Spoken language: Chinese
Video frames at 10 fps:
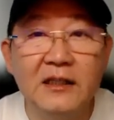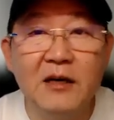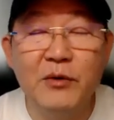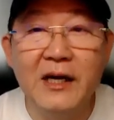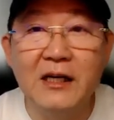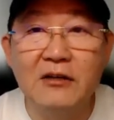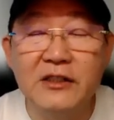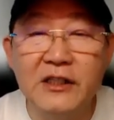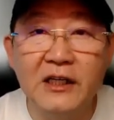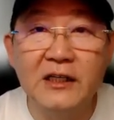那我们看到
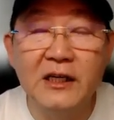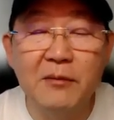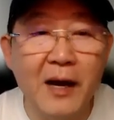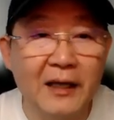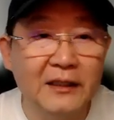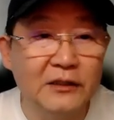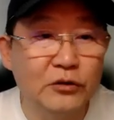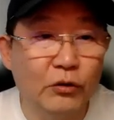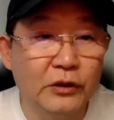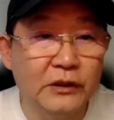整个盘呢，
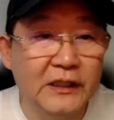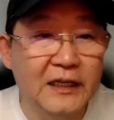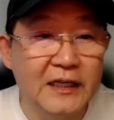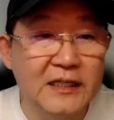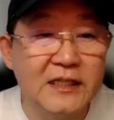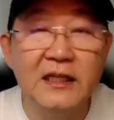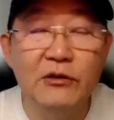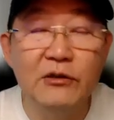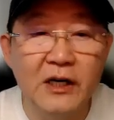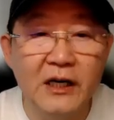从一零四
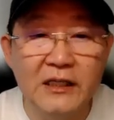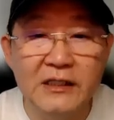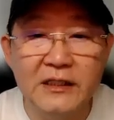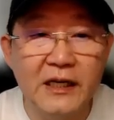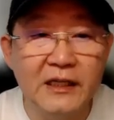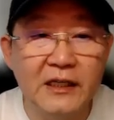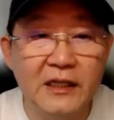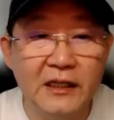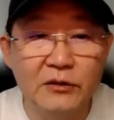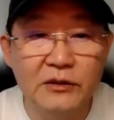六二一直跌呢，可
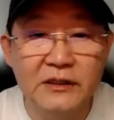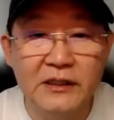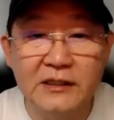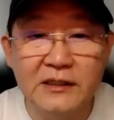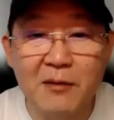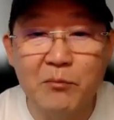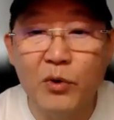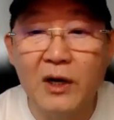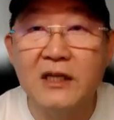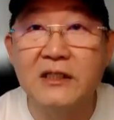能是一个三
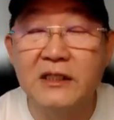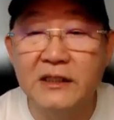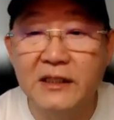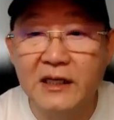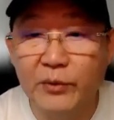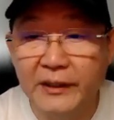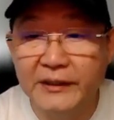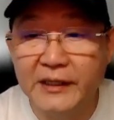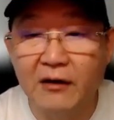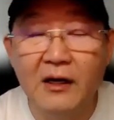波浪形的一个回
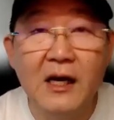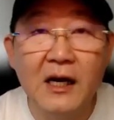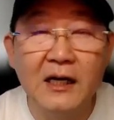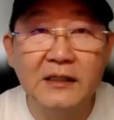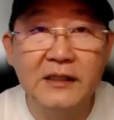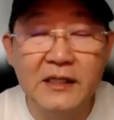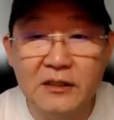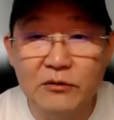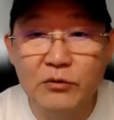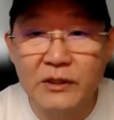调啊。这一
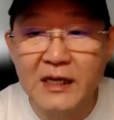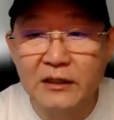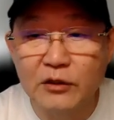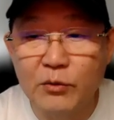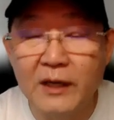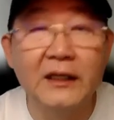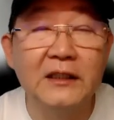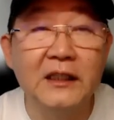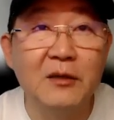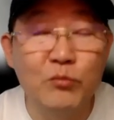次如果降的话呢，
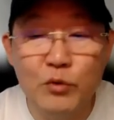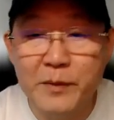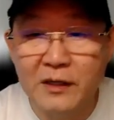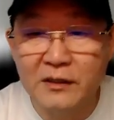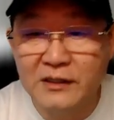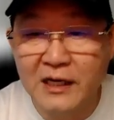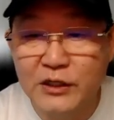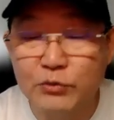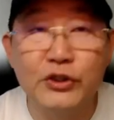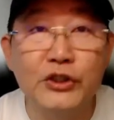它的目标是在
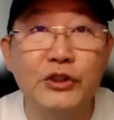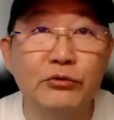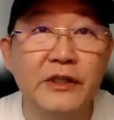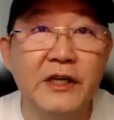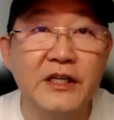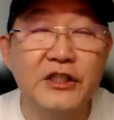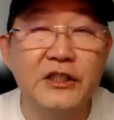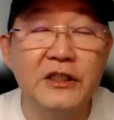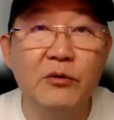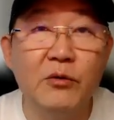九十九点
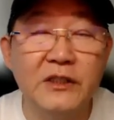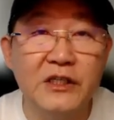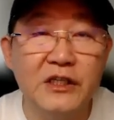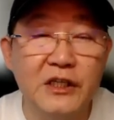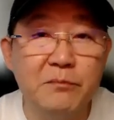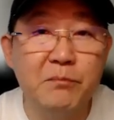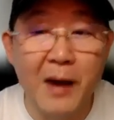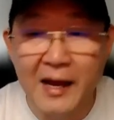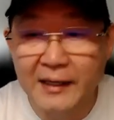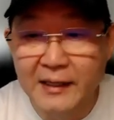四零或者是。一
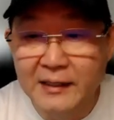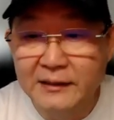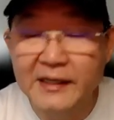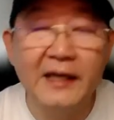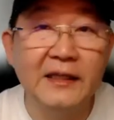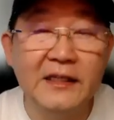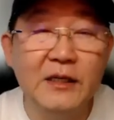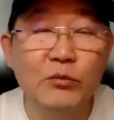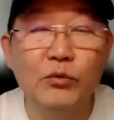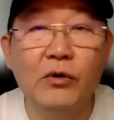百点
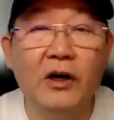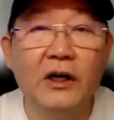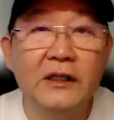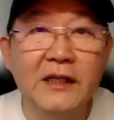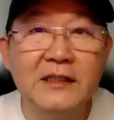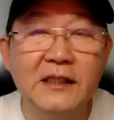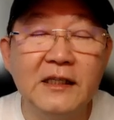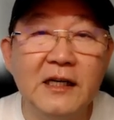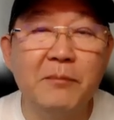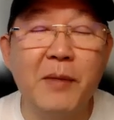一五哈，那整
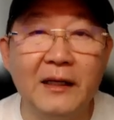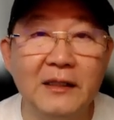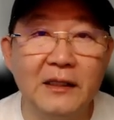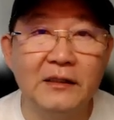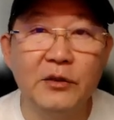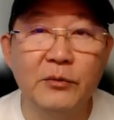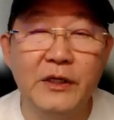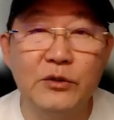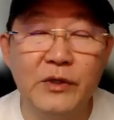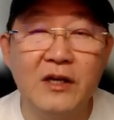个盘呢？因
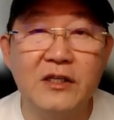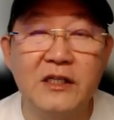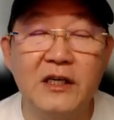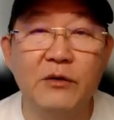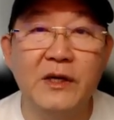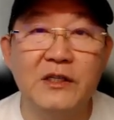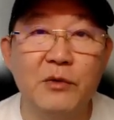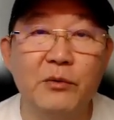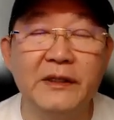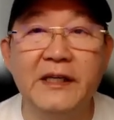为主要是为什
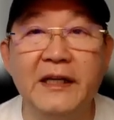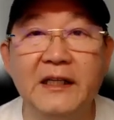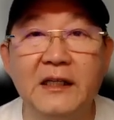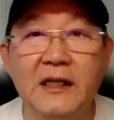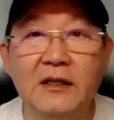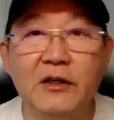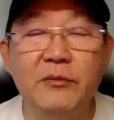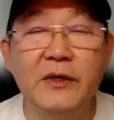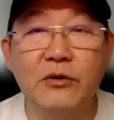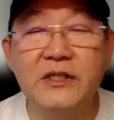么会跌呢？因
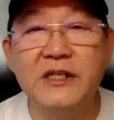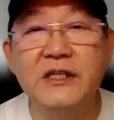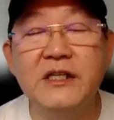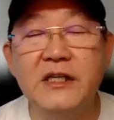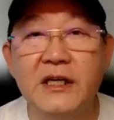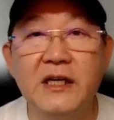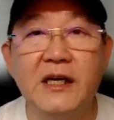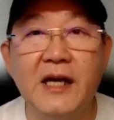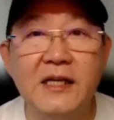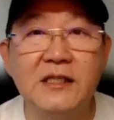为从星期一
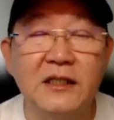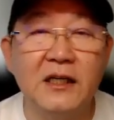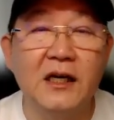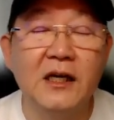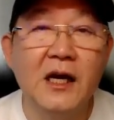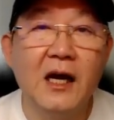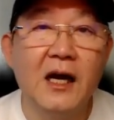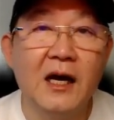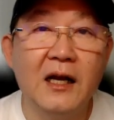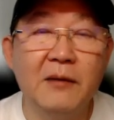开始呢，
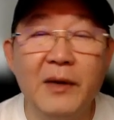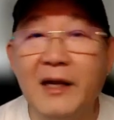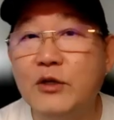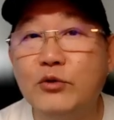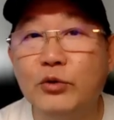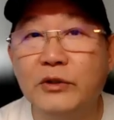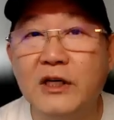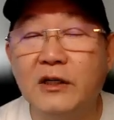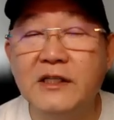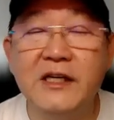呃，美联储
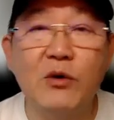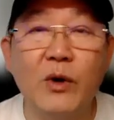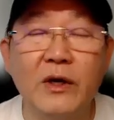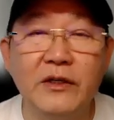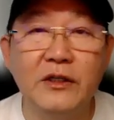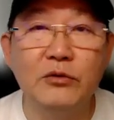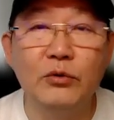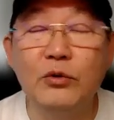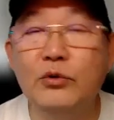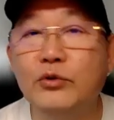的一些官员就
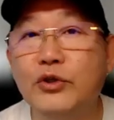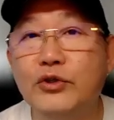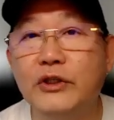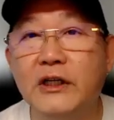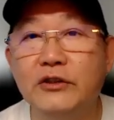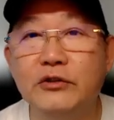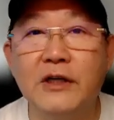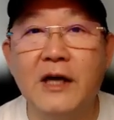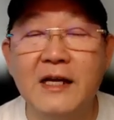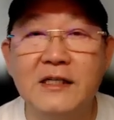陆陆续续呢就
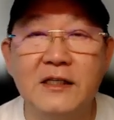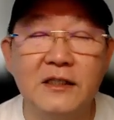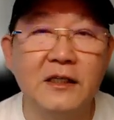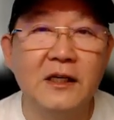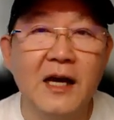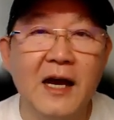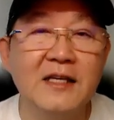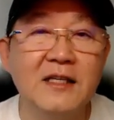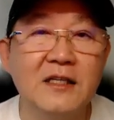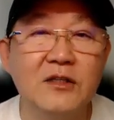开始
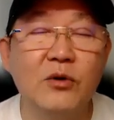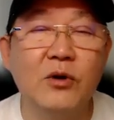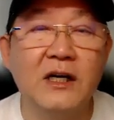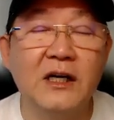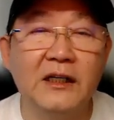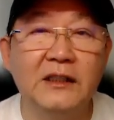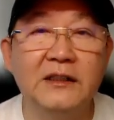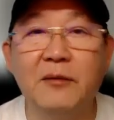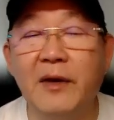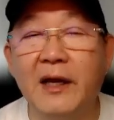暗示说，可能
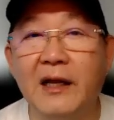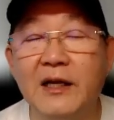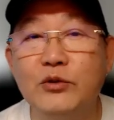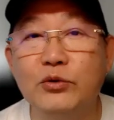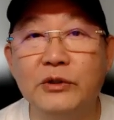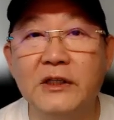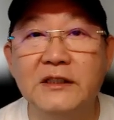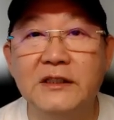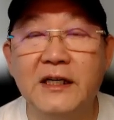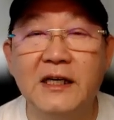呢，美联储的
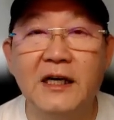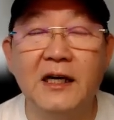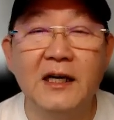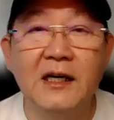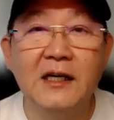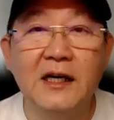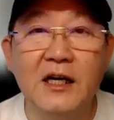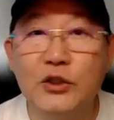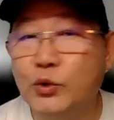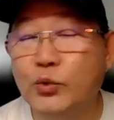这个。
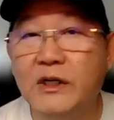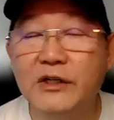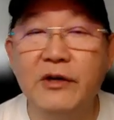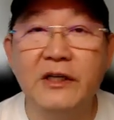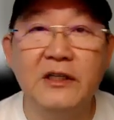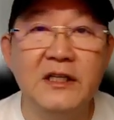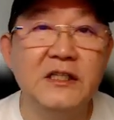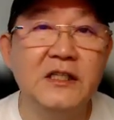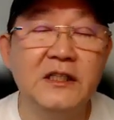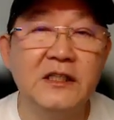呃，四五个月的利
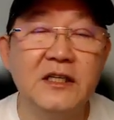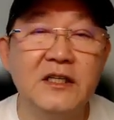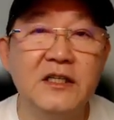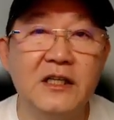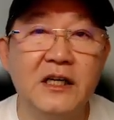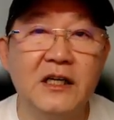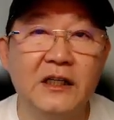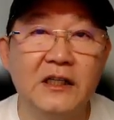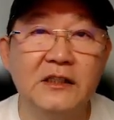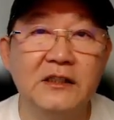息的升息呢，可
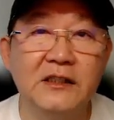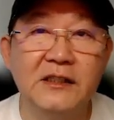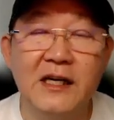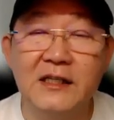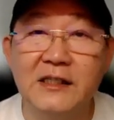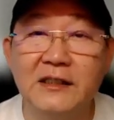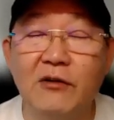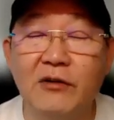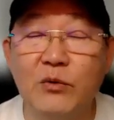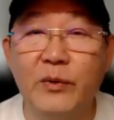能将近
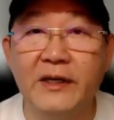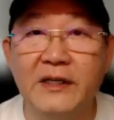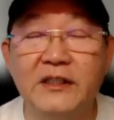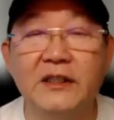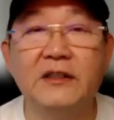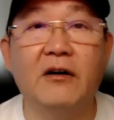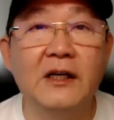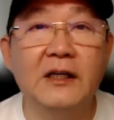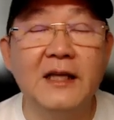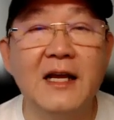到个尾声哦。
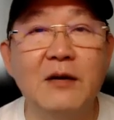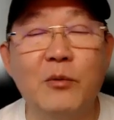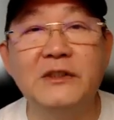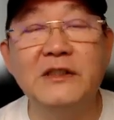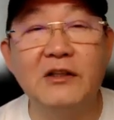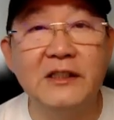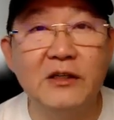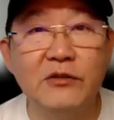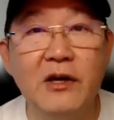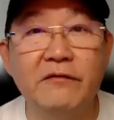当然，我们知道这
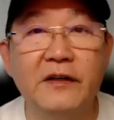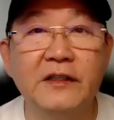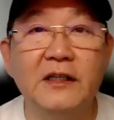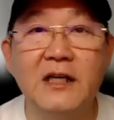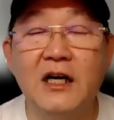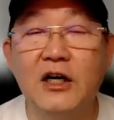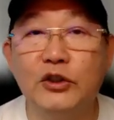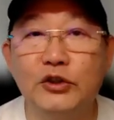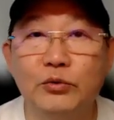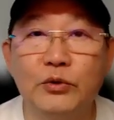个月份呢，在二
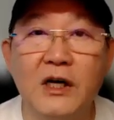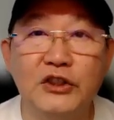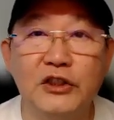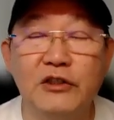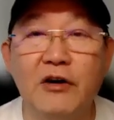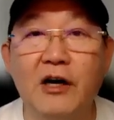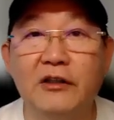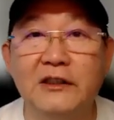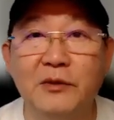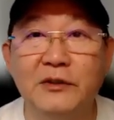十五、二十六号
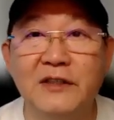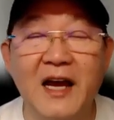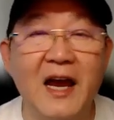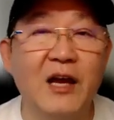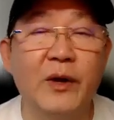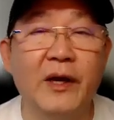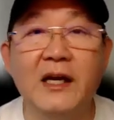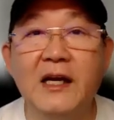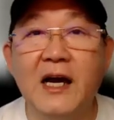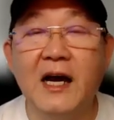呢，他们在开会
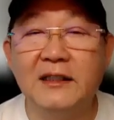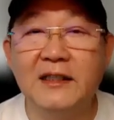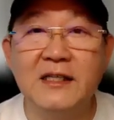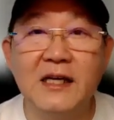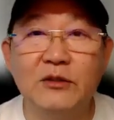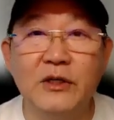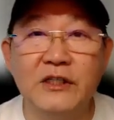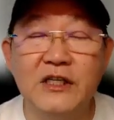啊，大家都已